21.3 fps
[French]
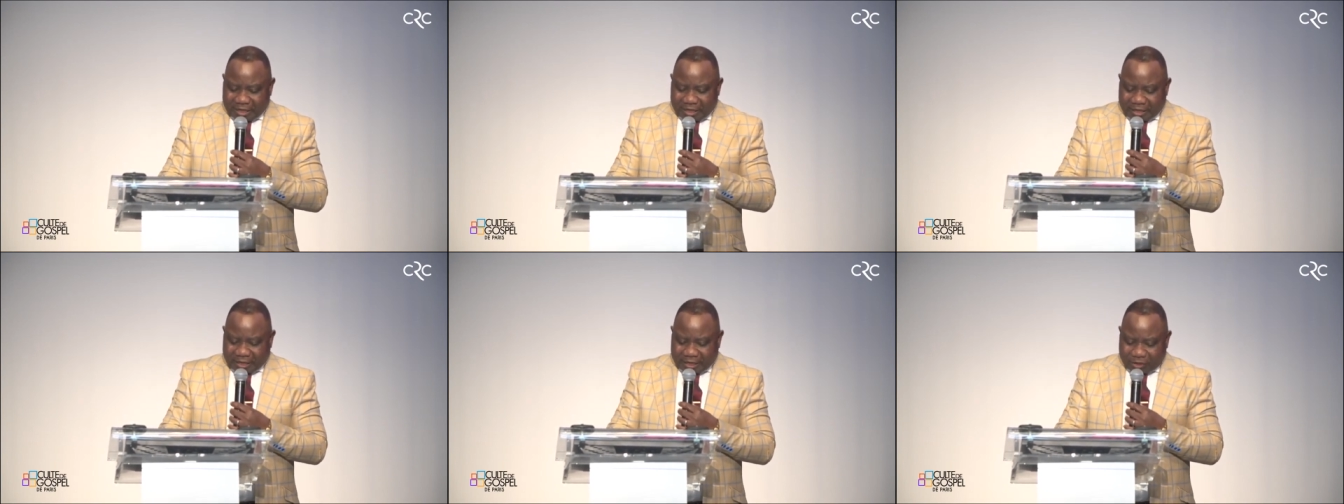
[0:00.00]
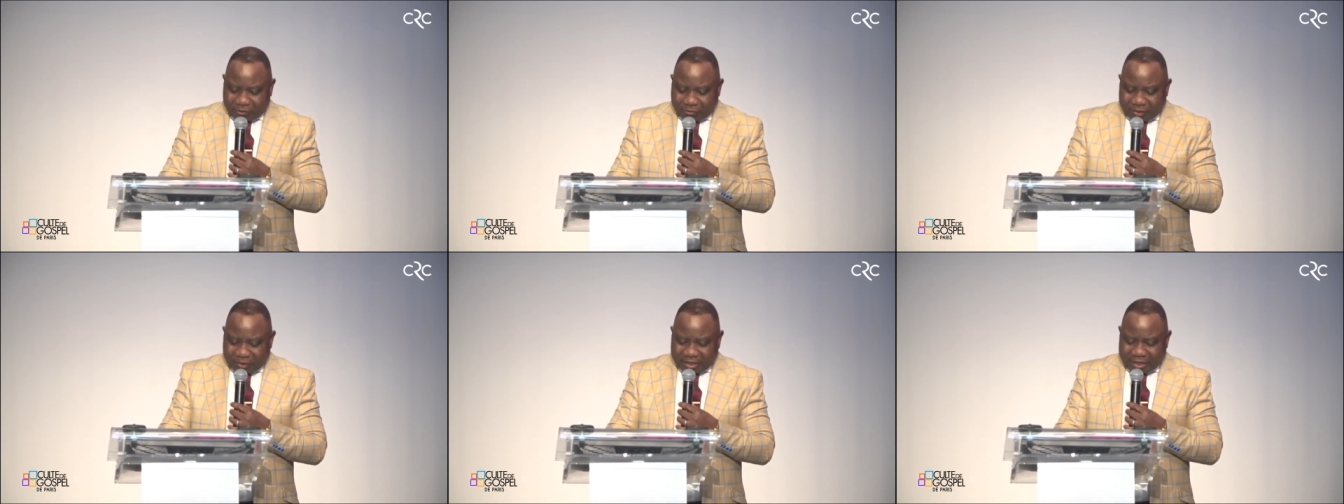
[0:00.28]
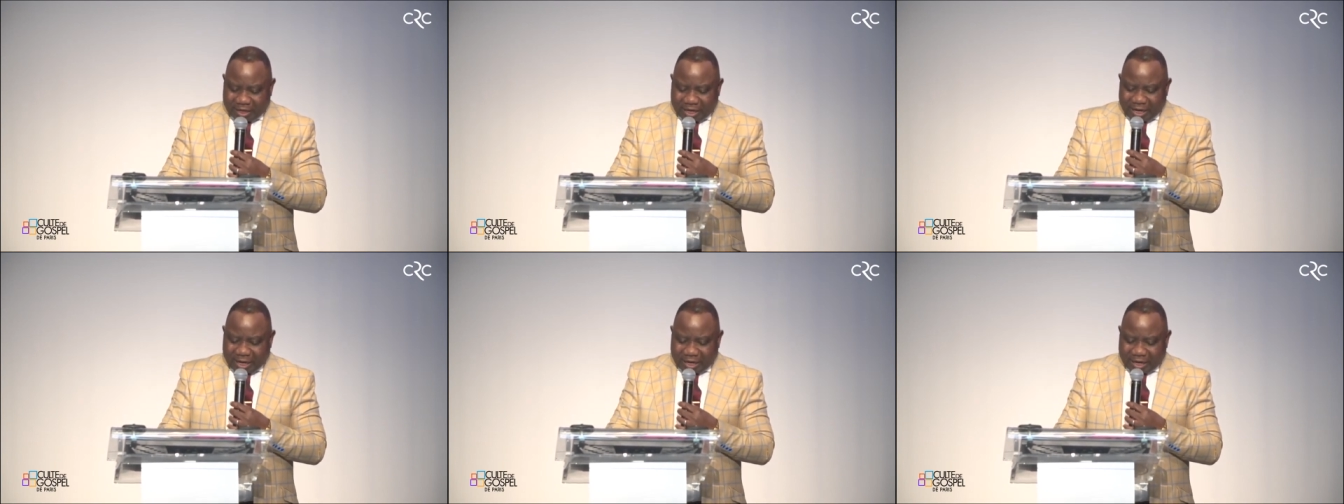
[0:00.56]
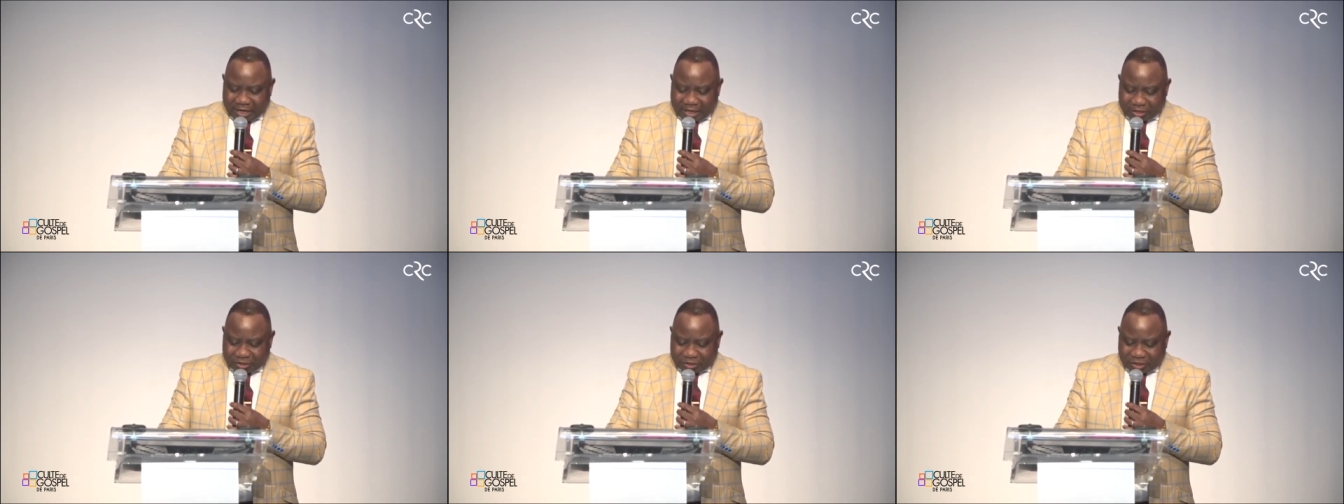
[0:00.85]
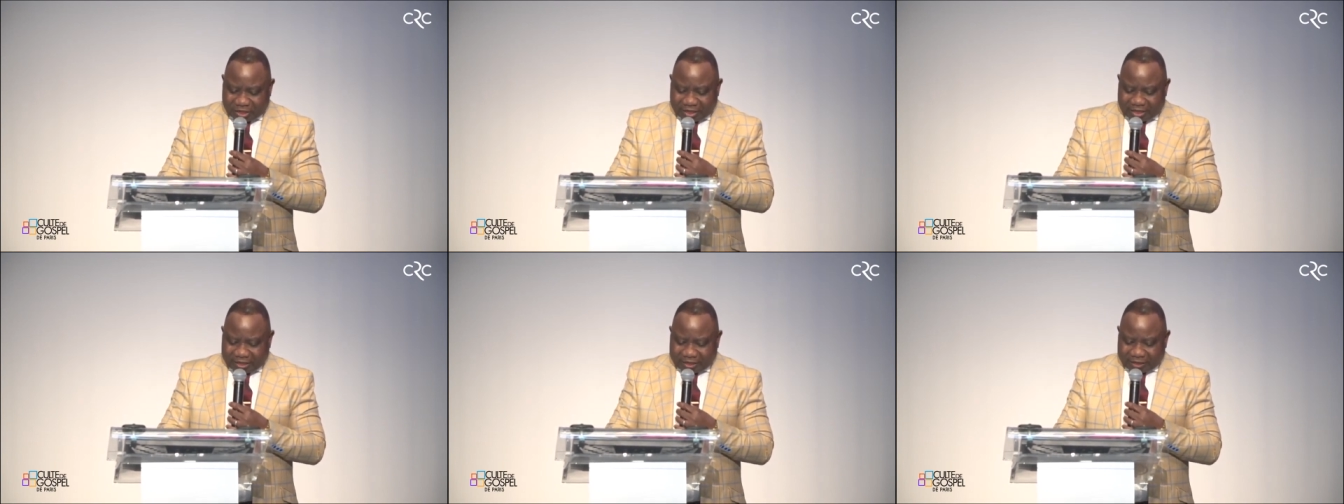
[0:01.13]
ils lui
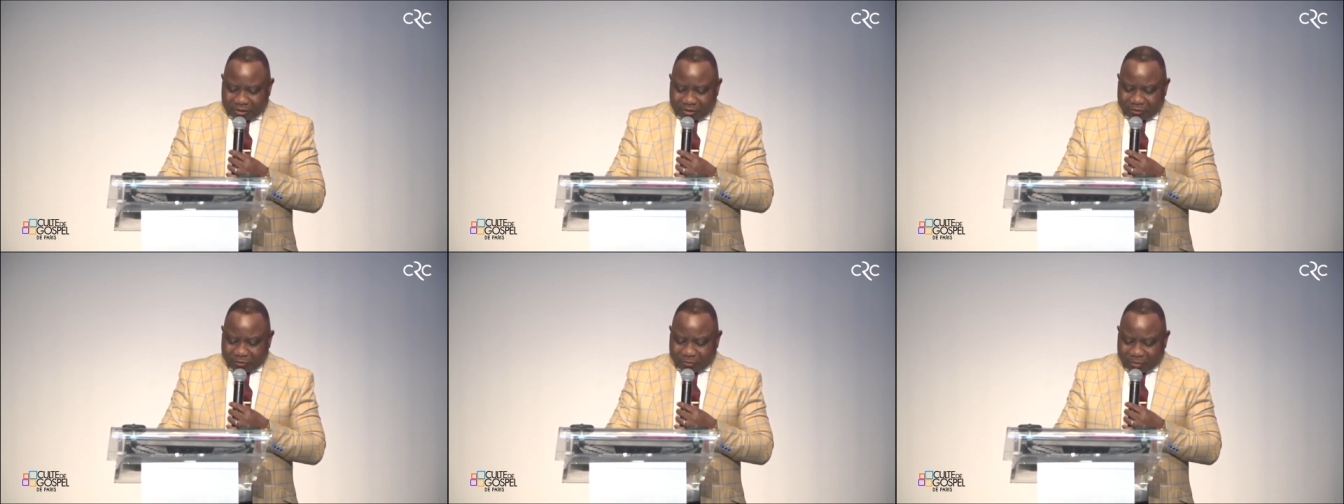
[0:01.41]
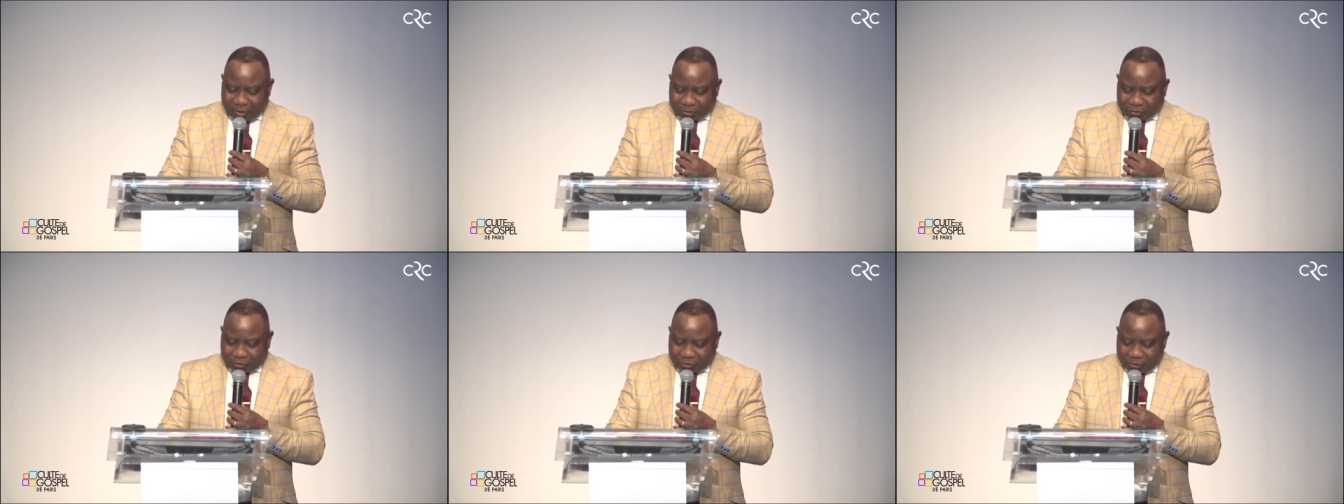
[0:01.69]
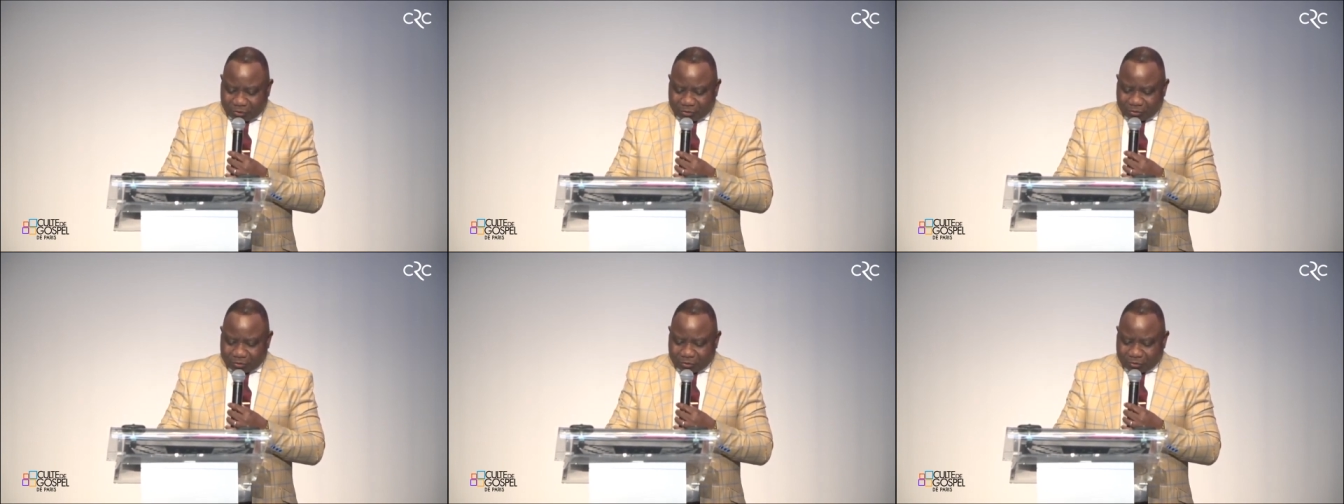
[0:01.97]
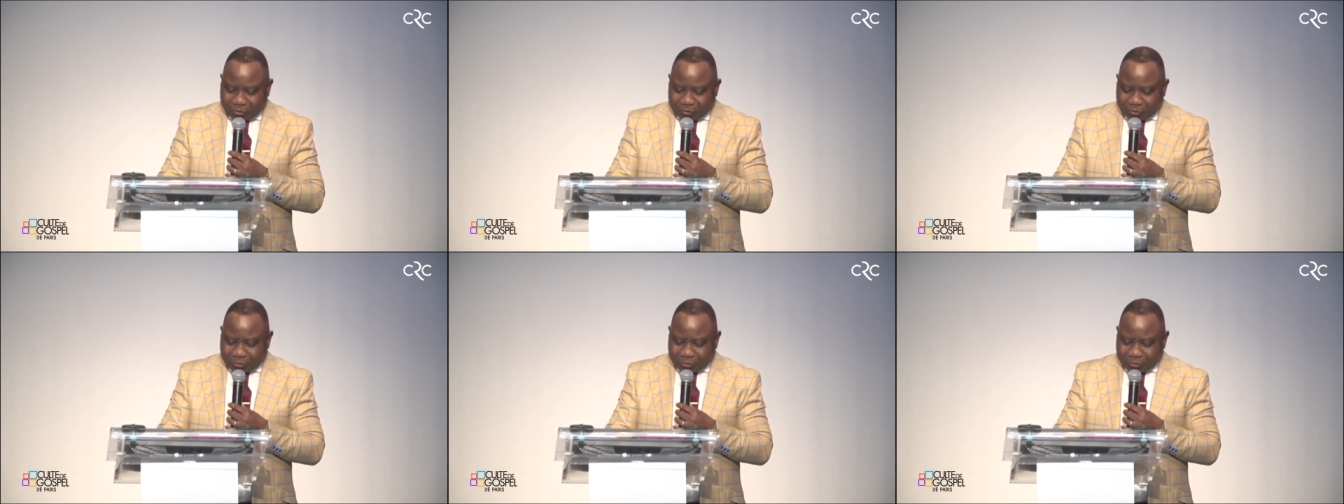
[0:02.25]
arrachèrent le manteau de